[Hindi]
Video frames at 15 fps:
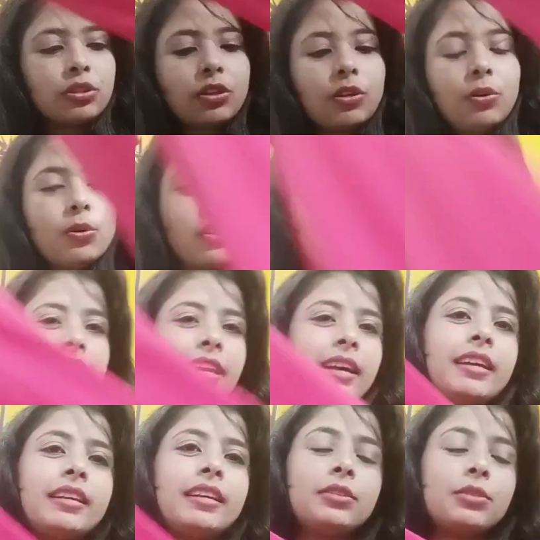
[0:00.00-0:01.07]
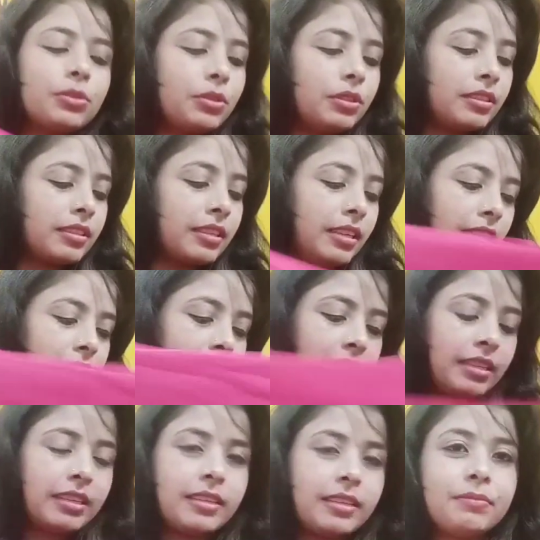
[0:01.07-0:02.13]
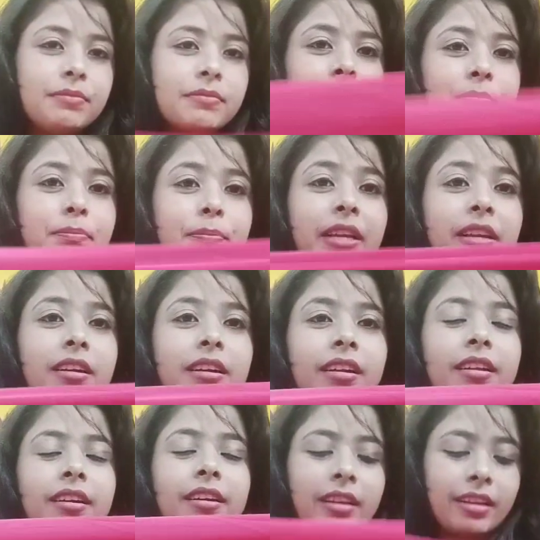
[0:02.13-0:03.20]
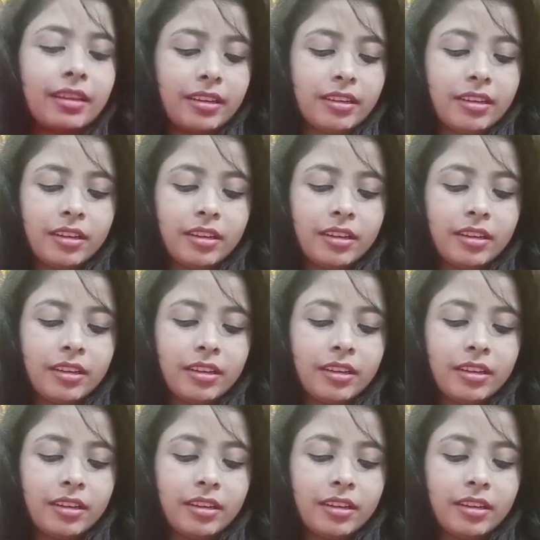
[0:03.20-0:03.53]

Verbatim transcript: जो लुक है जो इसकी ये पिंक कलर है